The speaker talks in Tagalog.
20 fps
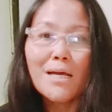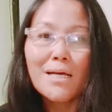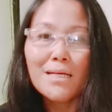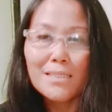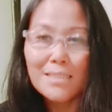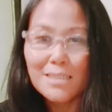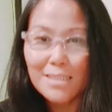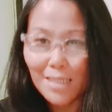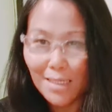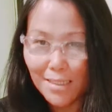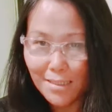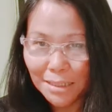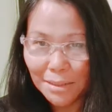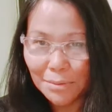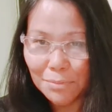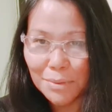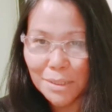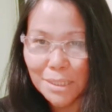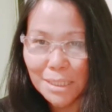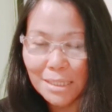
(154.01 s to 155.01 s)

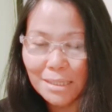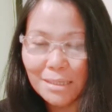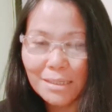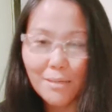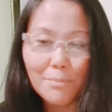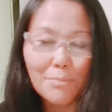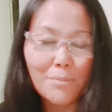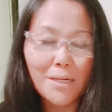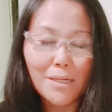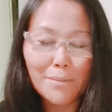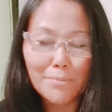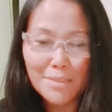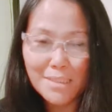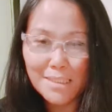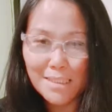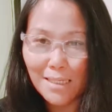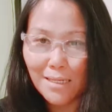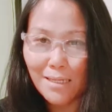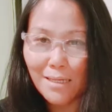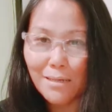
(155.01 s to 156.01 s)
Zainabi, maraming
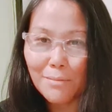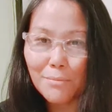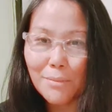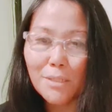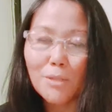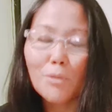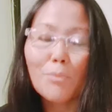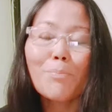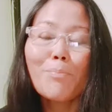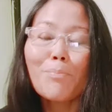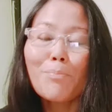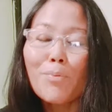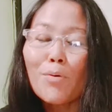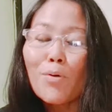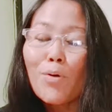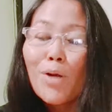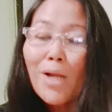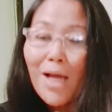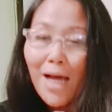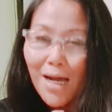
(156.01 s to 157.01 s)
salamat.
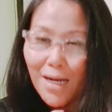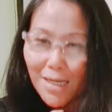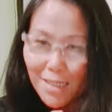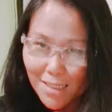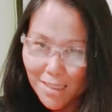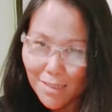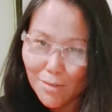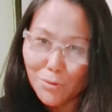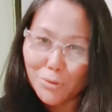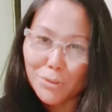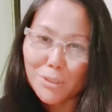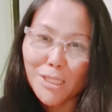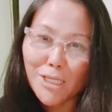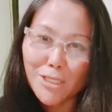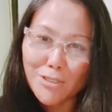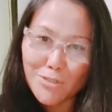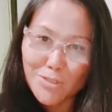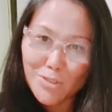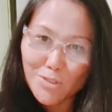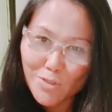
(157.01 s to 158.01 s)
Paul Angelo,
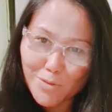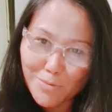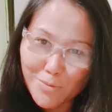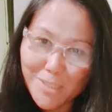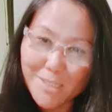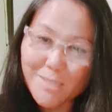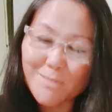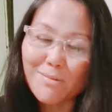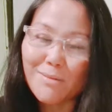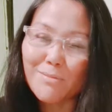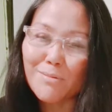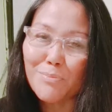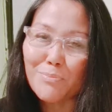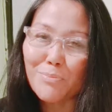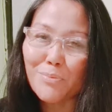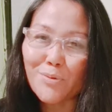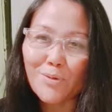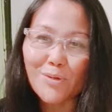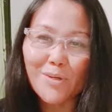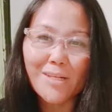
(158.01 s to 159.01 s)
thank you so much, baby
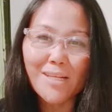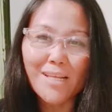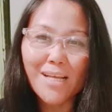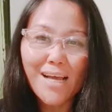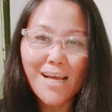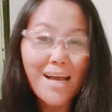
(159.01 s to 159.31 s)
Paul.